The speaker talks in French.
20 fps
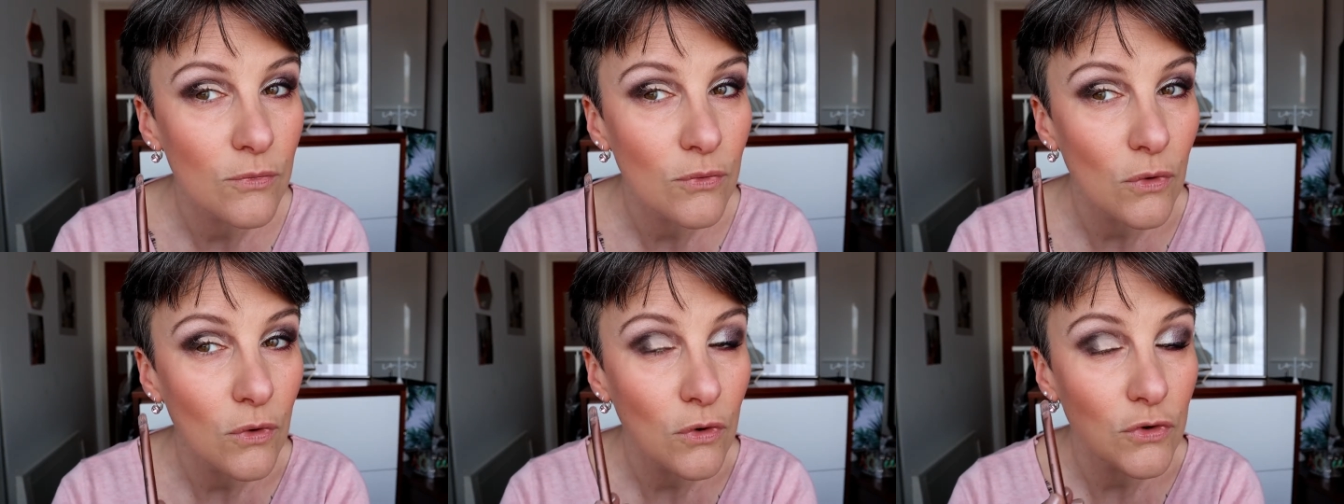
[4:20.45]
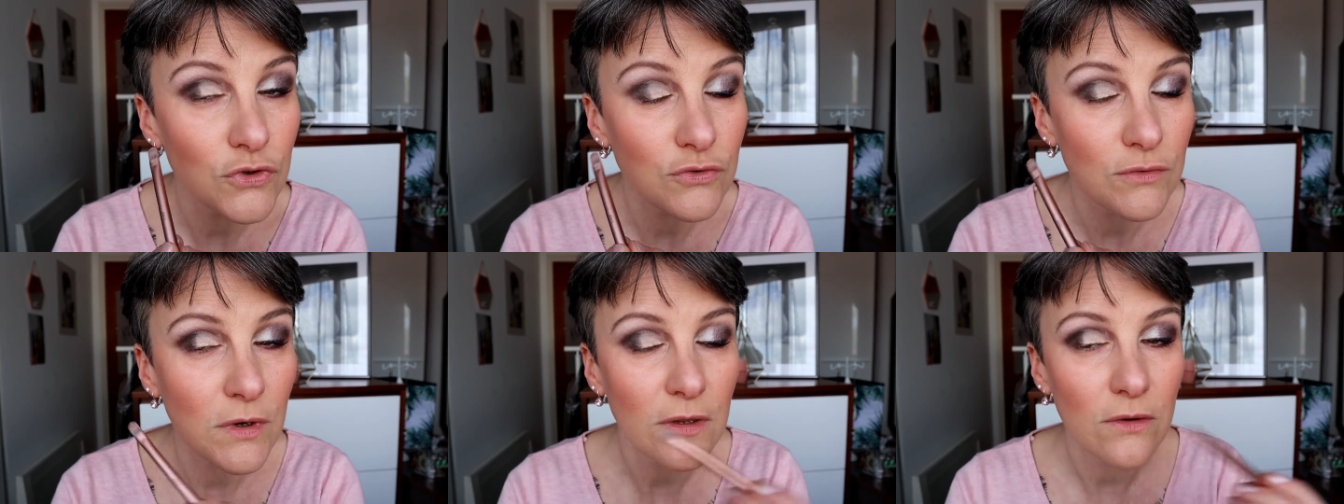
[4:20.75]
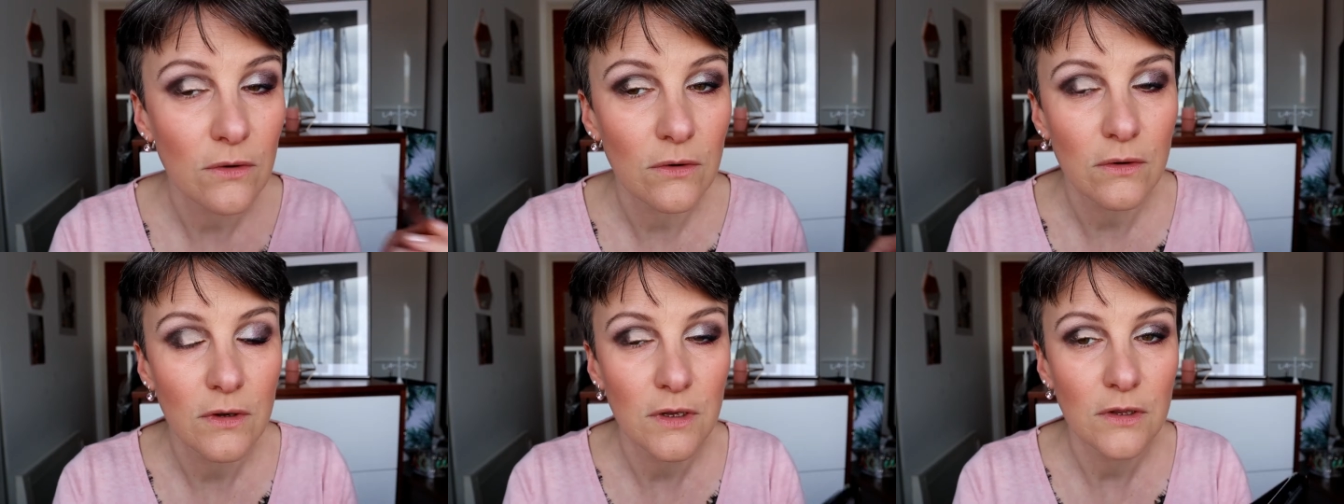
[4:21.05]
pour
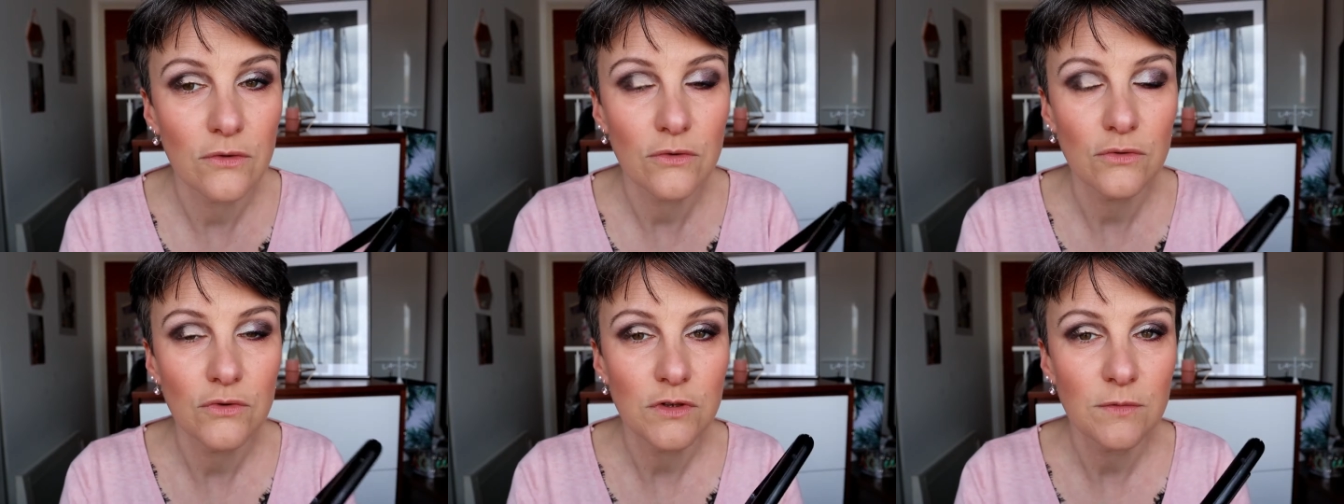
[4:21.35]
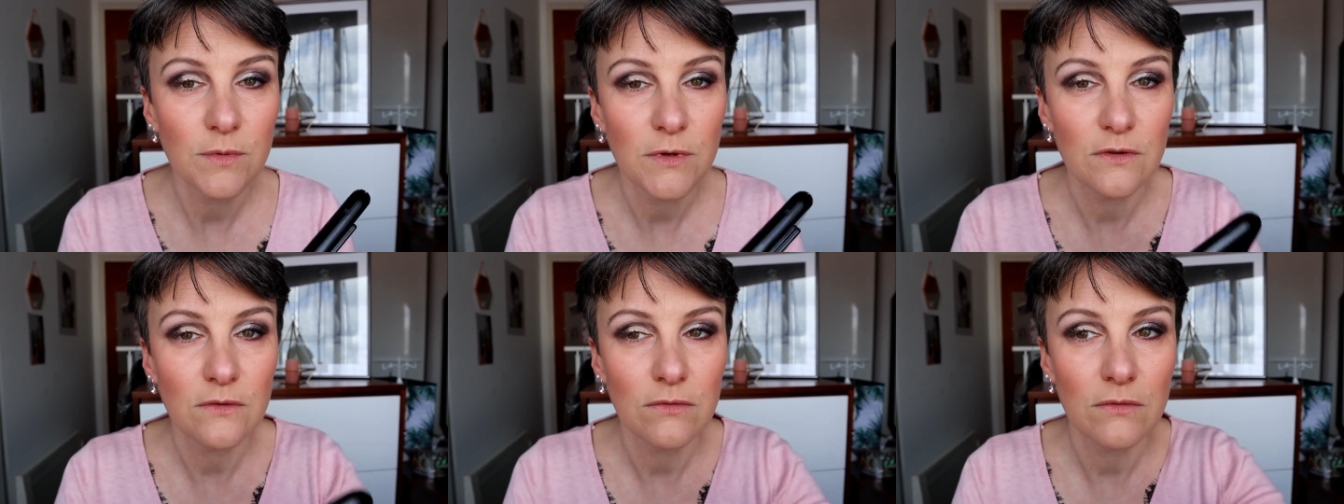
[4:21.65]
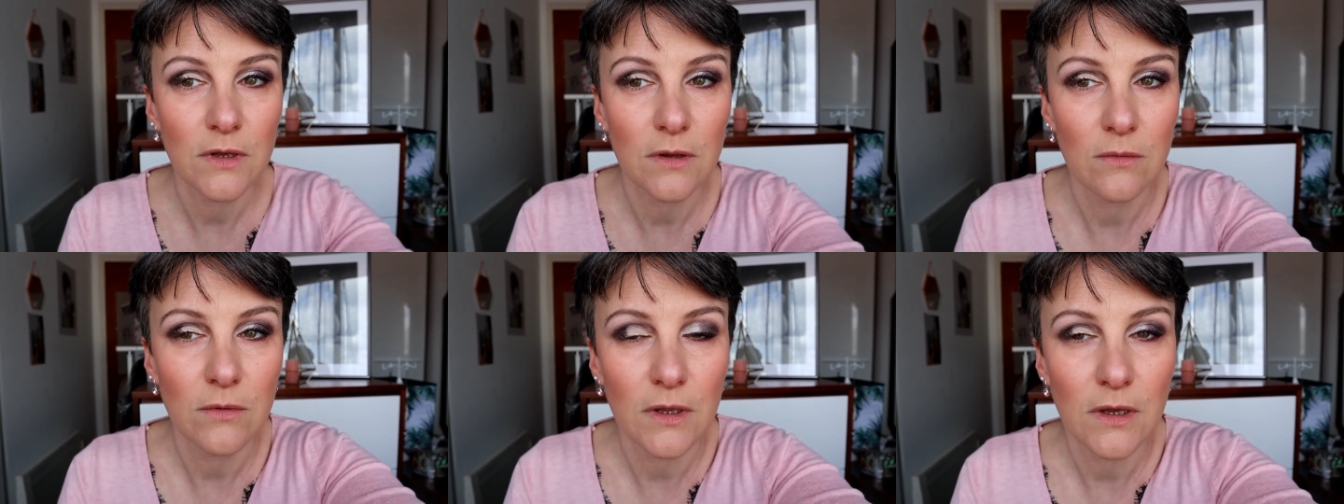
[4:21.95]
rejoindre les deux. Je sais pas si
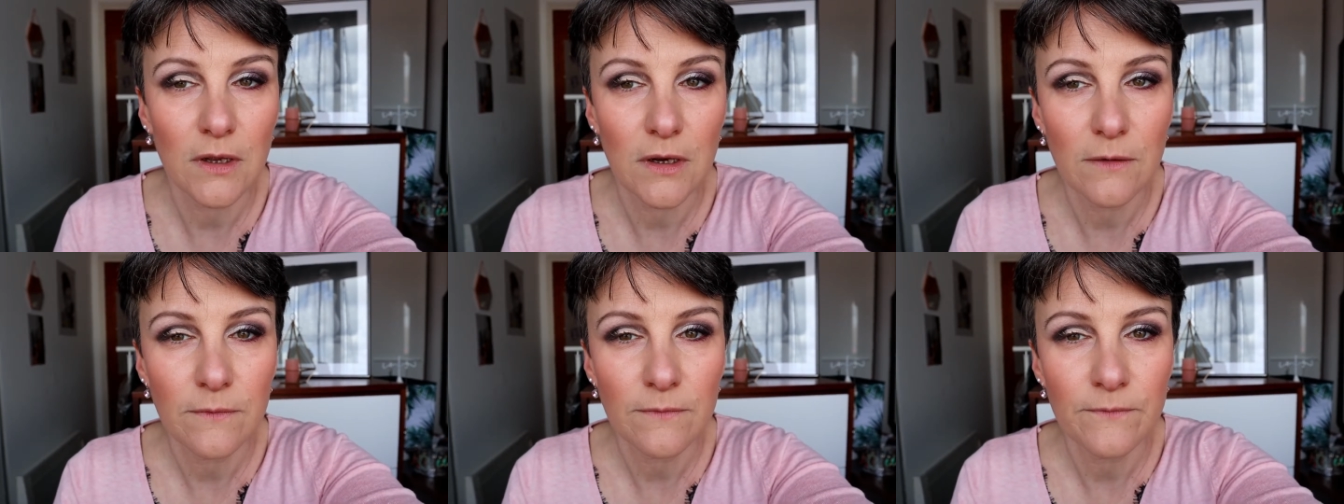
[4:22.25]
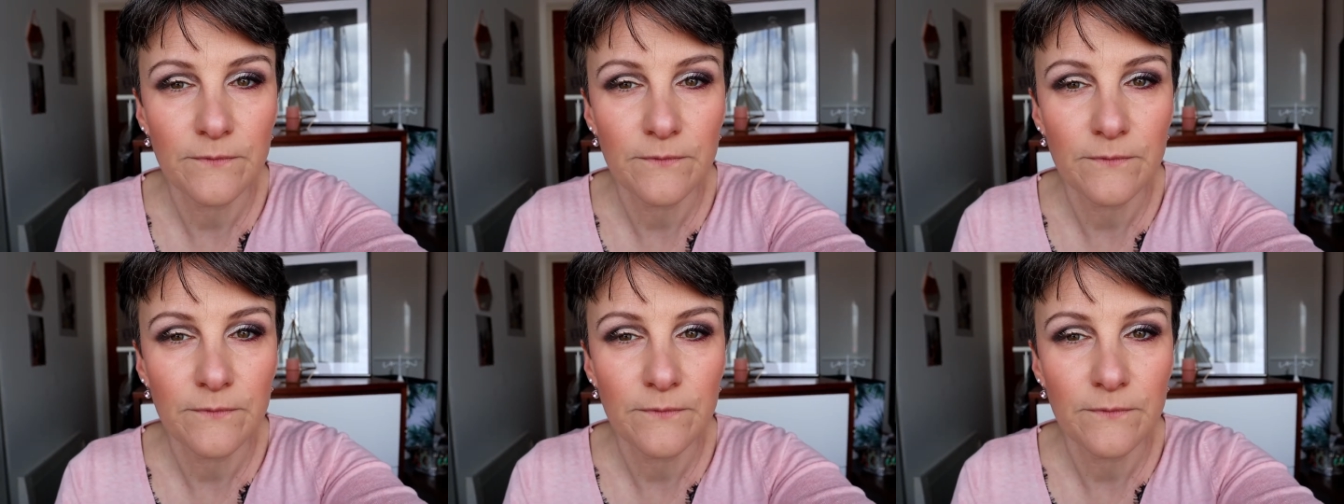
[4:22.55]
vous voyez bien.